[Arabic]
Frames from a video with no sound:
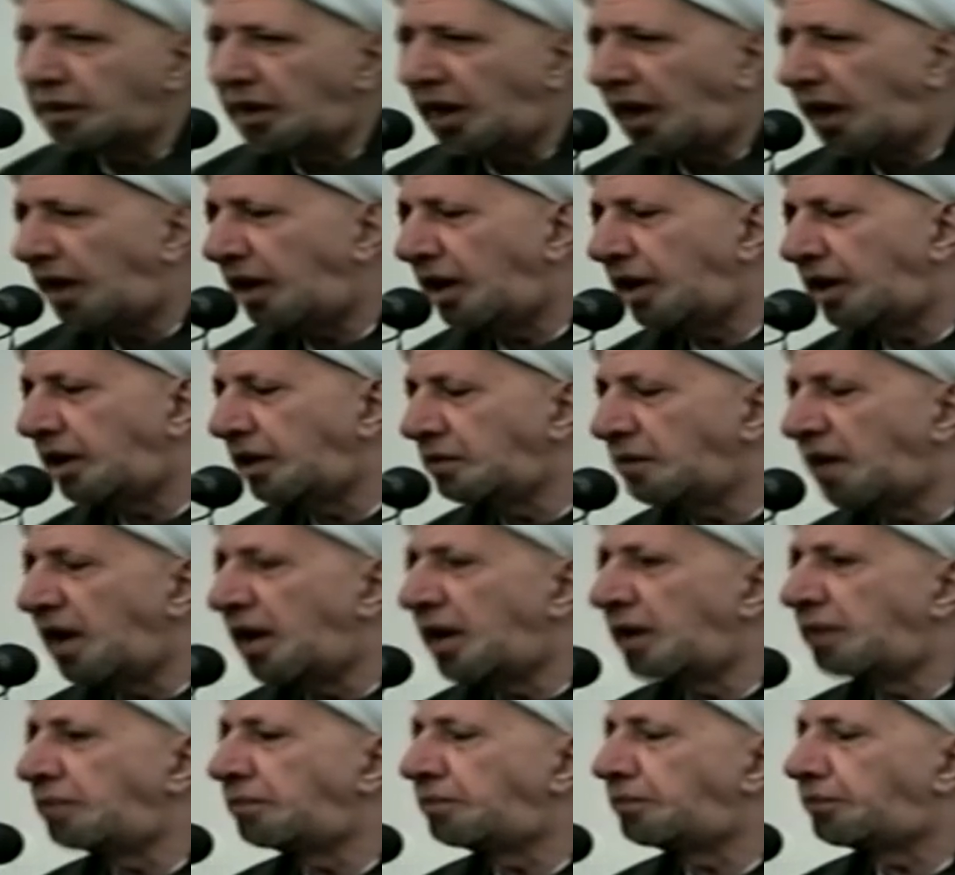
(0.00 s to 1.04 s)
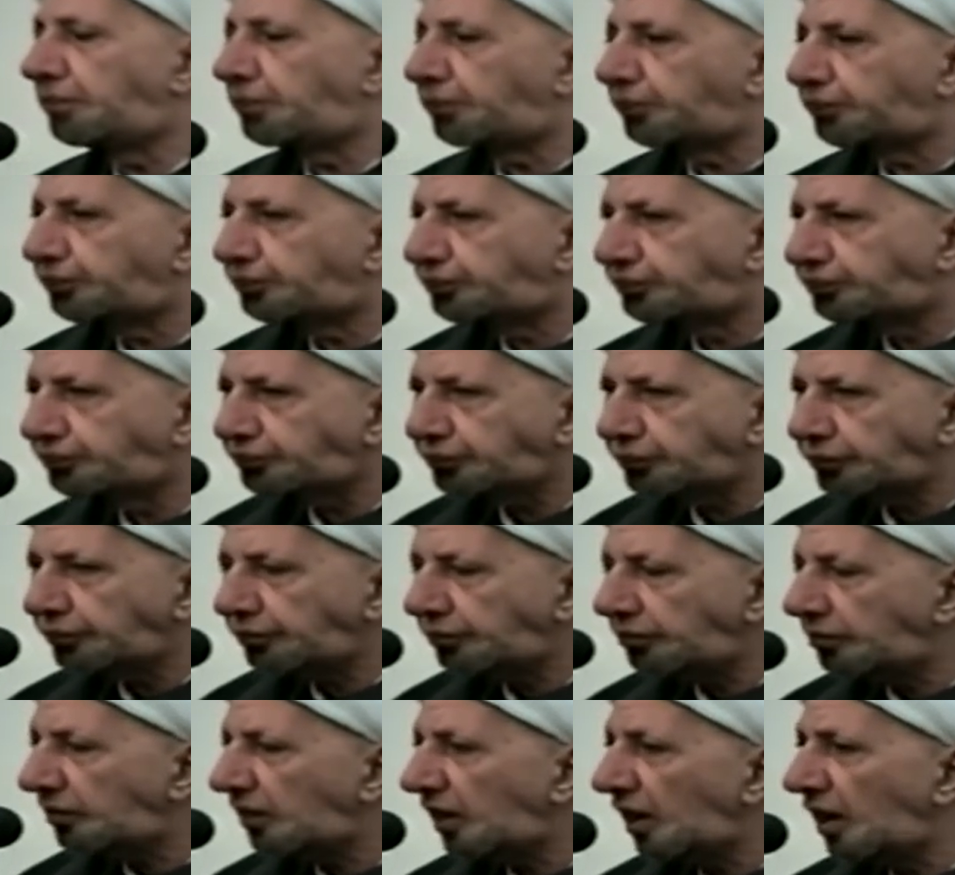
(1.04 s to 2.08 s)
قال للإمام
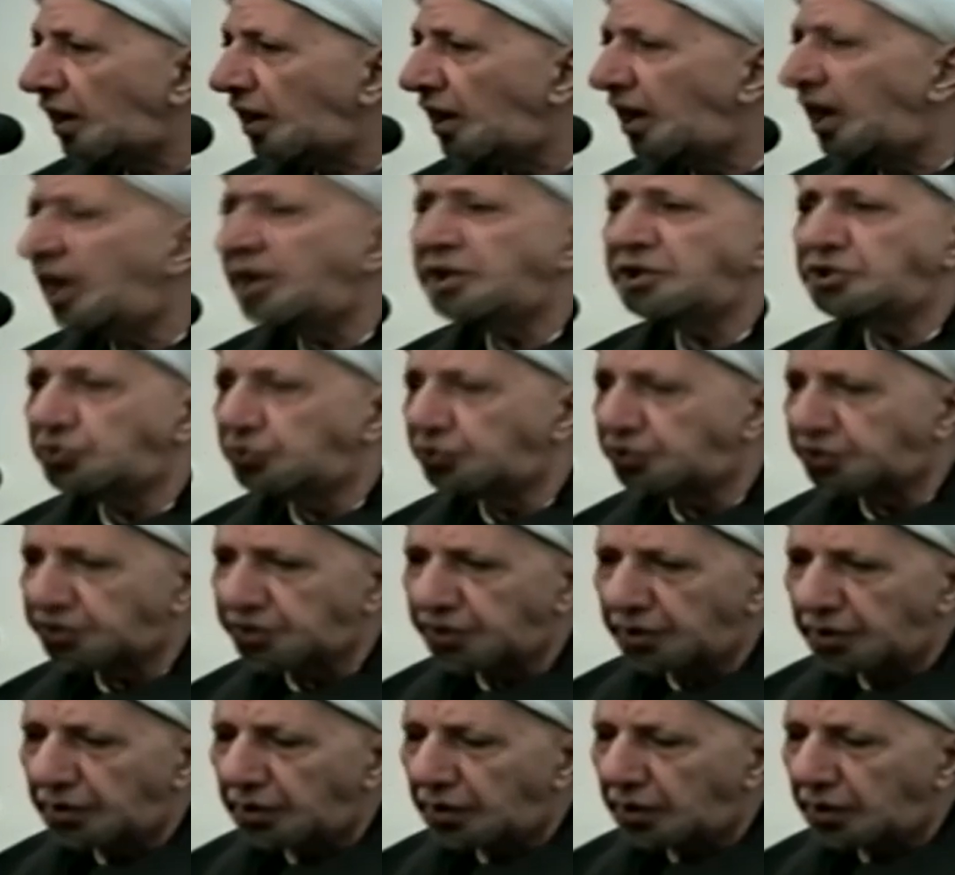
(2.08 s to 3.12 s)
لا يجوز